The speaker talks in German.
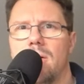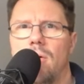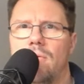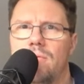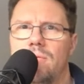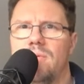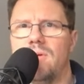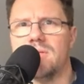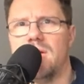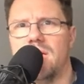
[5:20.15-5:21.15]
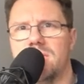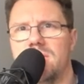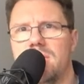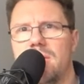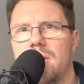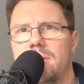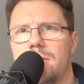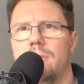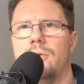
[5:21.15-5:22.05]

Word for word: offen, wenn das Gas nicht leitet,